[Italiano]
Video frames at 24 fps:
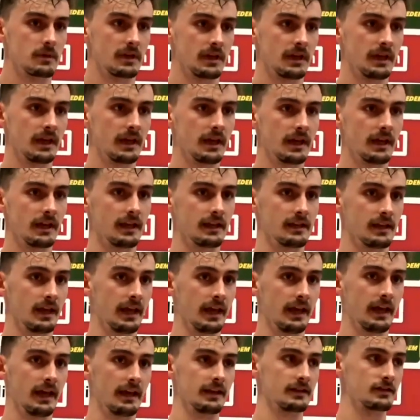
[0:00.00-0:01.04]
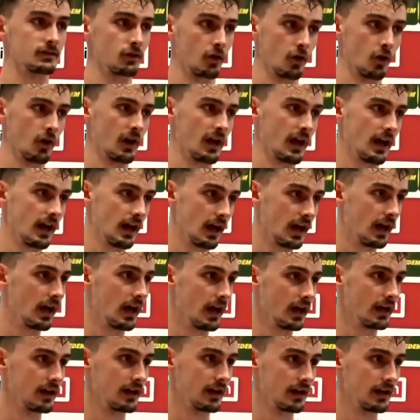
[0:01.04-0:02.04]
eh, è solo la,